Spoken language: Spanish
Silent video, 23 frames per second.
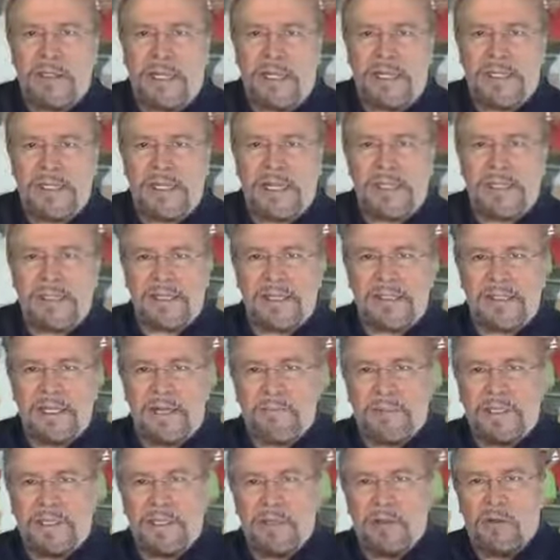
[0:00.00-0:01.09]
de las Casas,
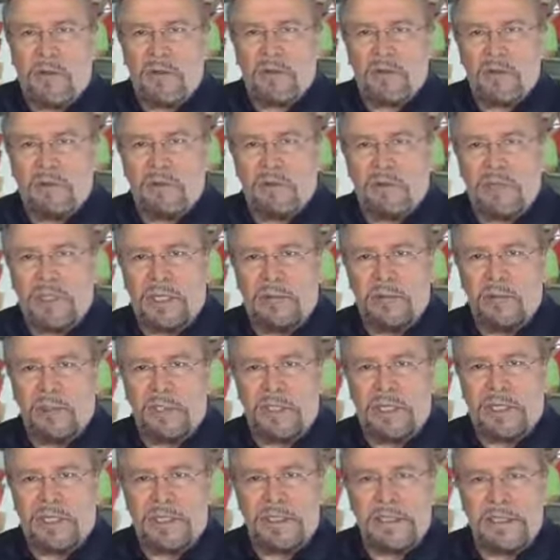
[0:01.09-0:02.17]
Chiapa de Corso, Tuxtla
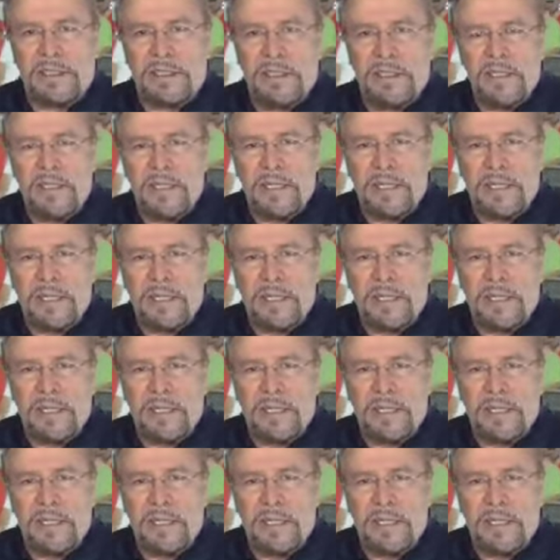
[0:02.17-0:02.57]
Gutiérrez,